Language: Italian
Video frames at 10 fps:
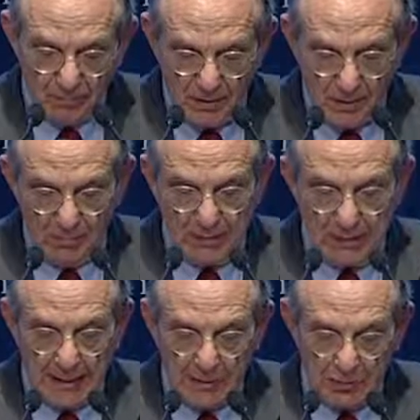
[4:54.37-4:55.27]
Dal
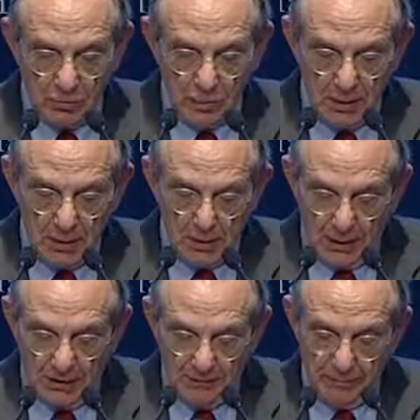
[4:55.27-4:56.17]
mercato
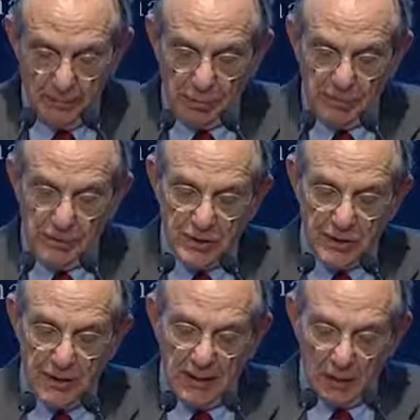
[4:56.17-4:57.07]
arrivano i primi
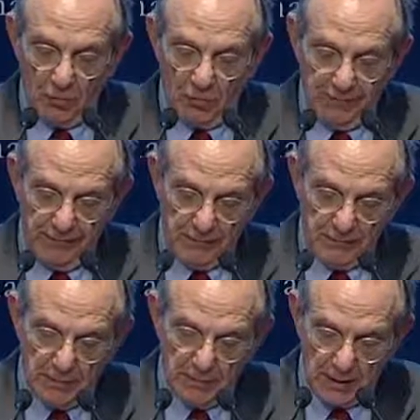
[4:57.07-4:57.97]
segnali a
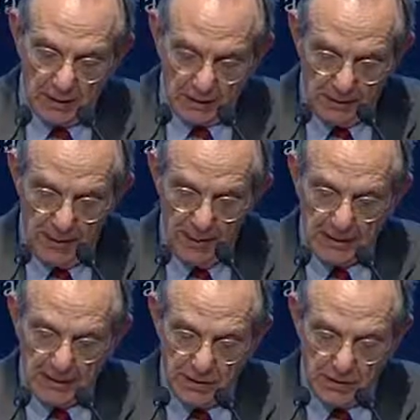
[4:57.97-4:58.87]
conferma che il
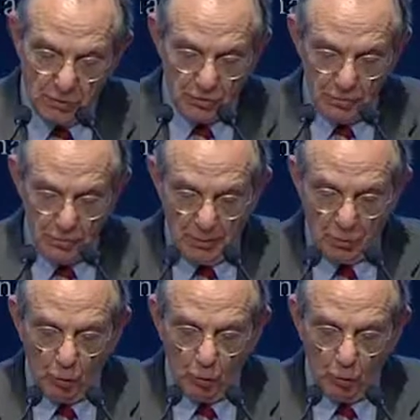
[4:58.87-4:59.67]
GACS sia uno strumento